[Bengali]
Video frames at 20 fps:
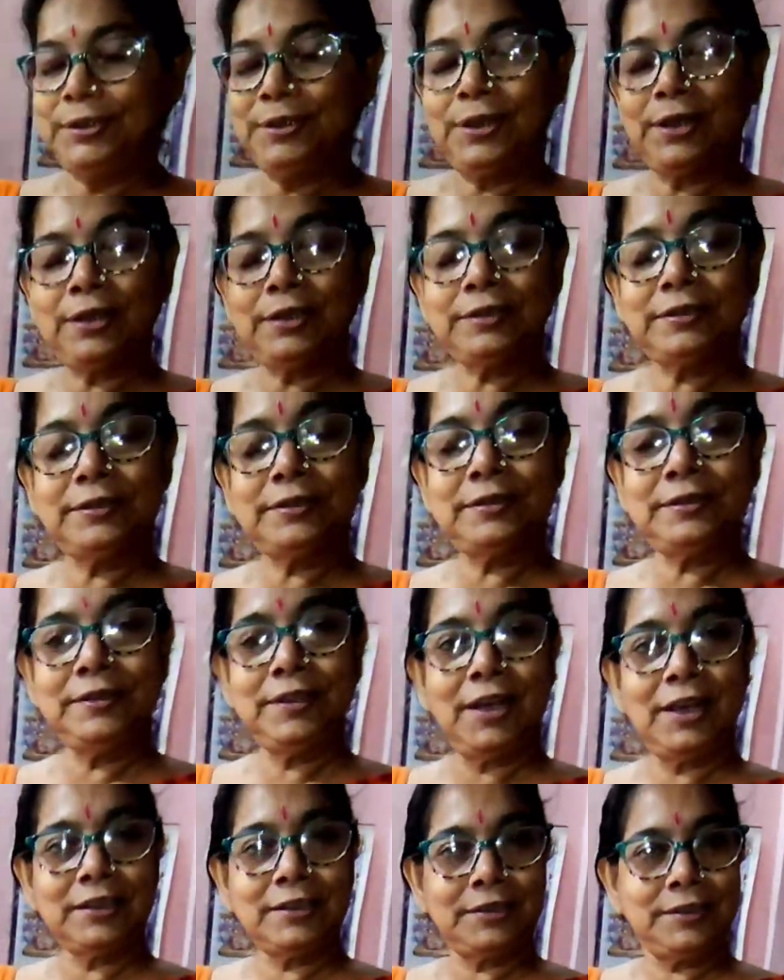
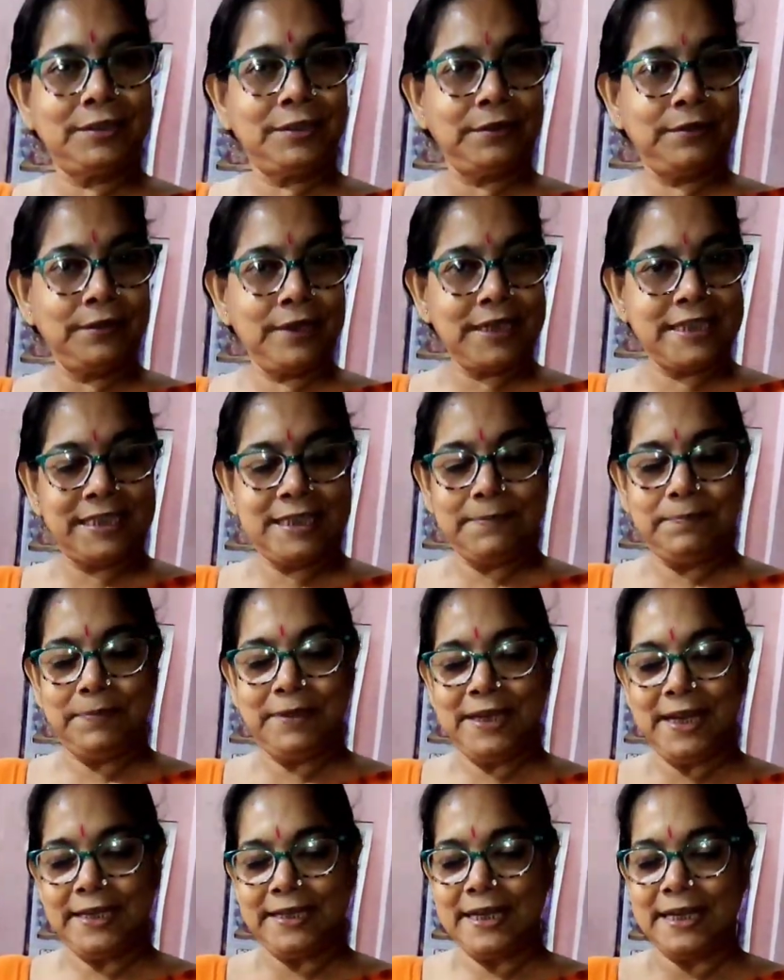নতুনত্ব
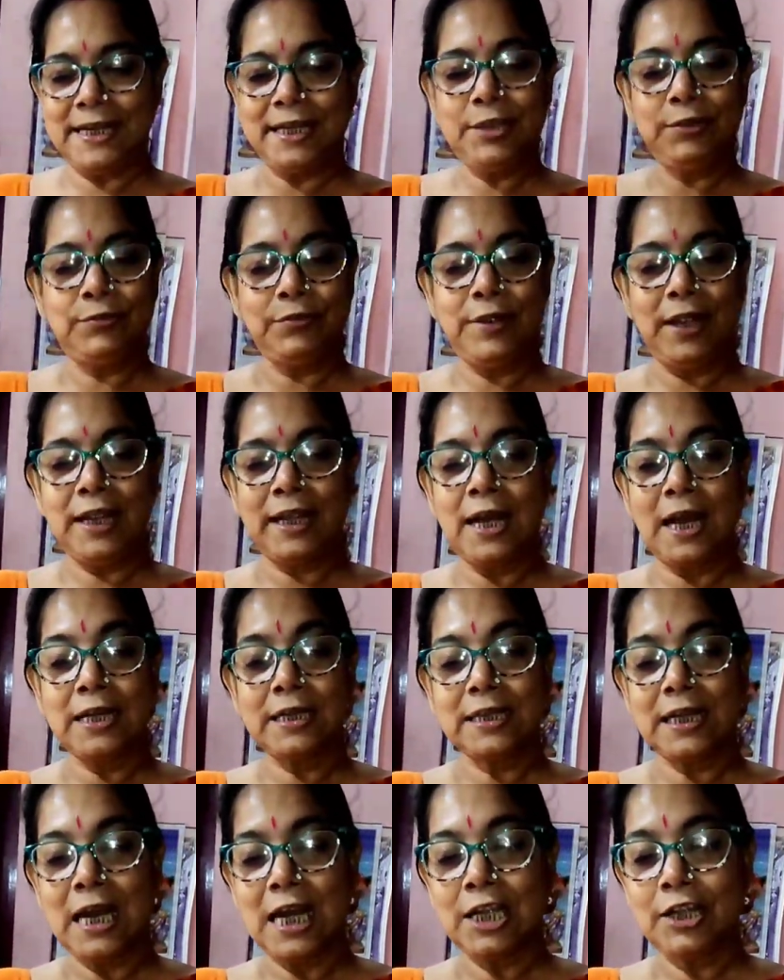রেসিপি এটা কিন্তু
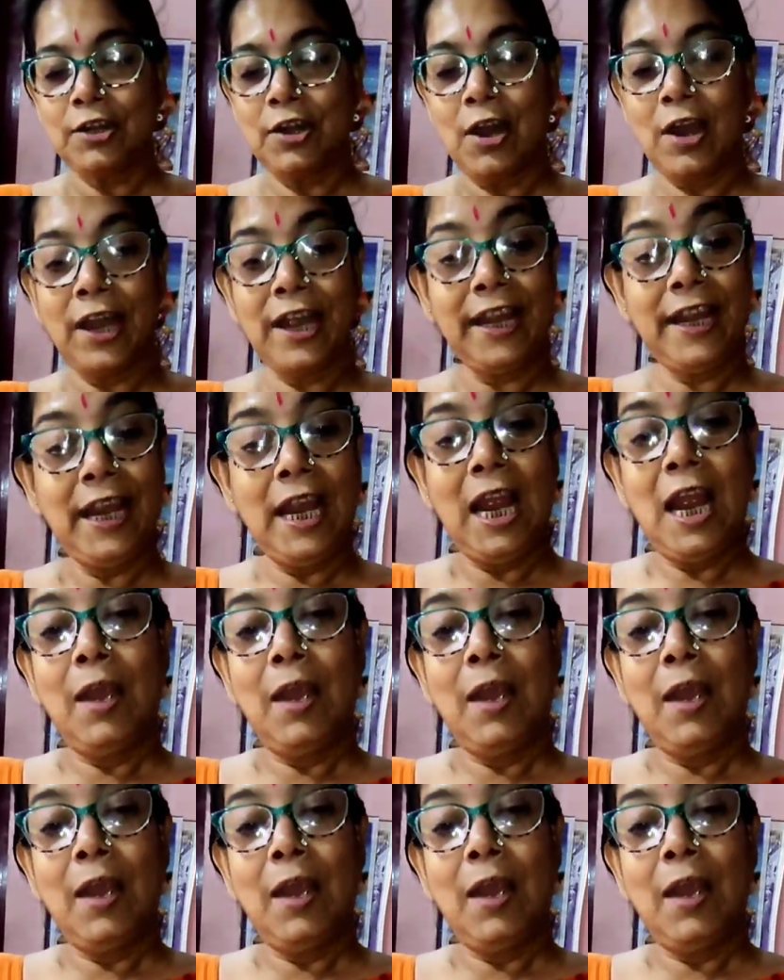এখানকার নয়